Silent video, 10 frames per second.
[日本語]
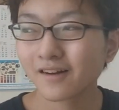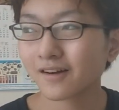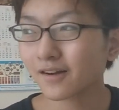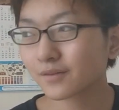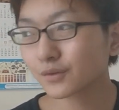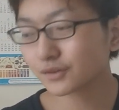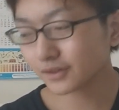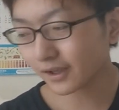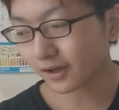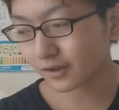あ、そうい
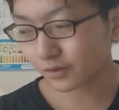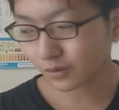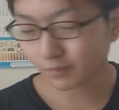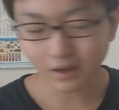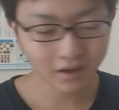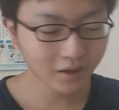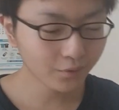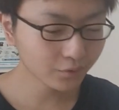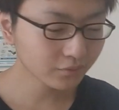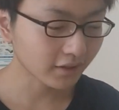うね、漫
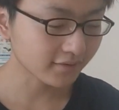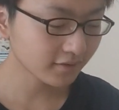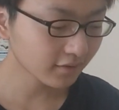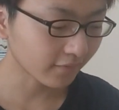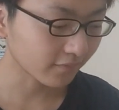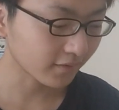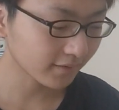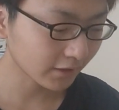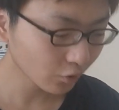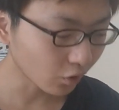画を読んだりしてたんで
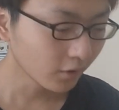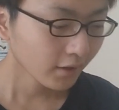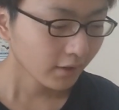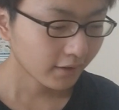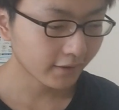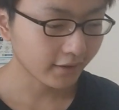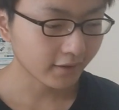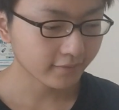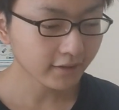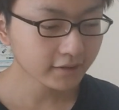すけど、
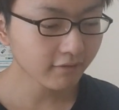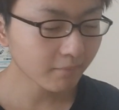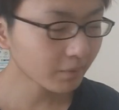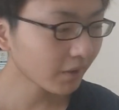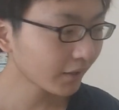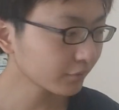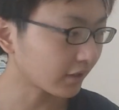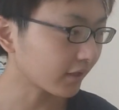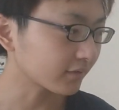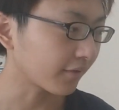最近はあんま漫画読ん
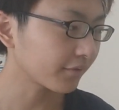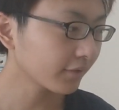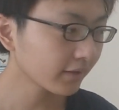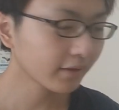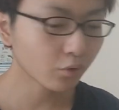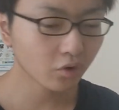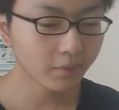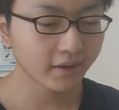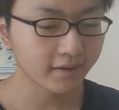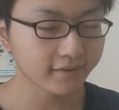でなかったんですよね。で、こ
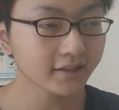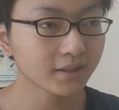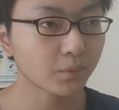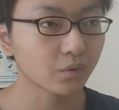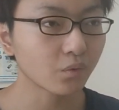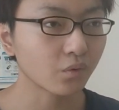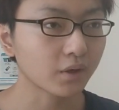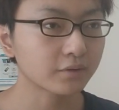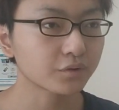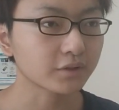の前、埼玉の本
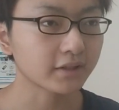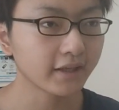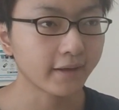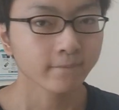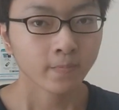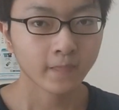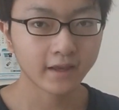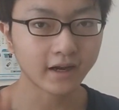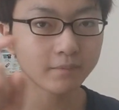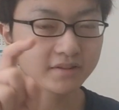を買うときに、
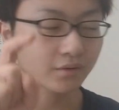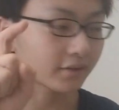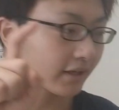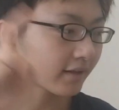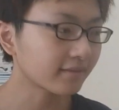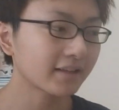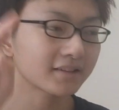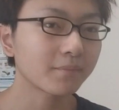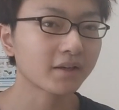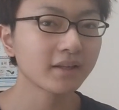Amazon でね、
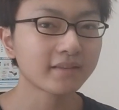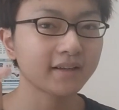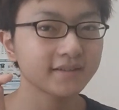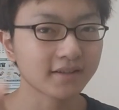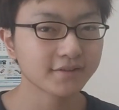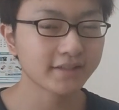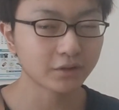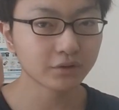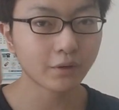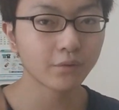埼玉県って検索して
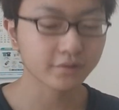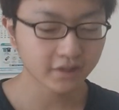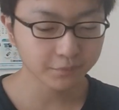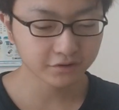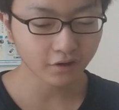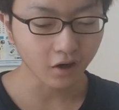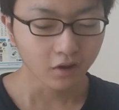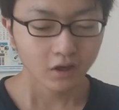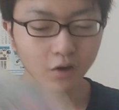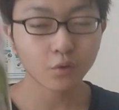いろんな本を調べてた
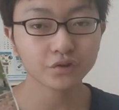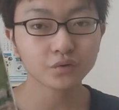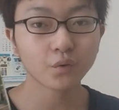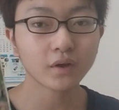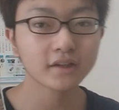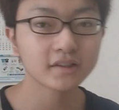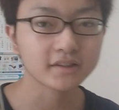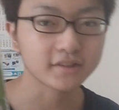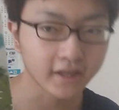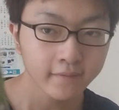ら、ちょうどこれが出
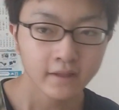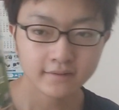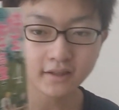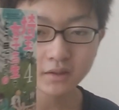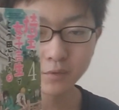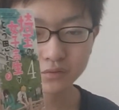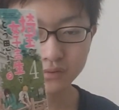てきてね、埼玉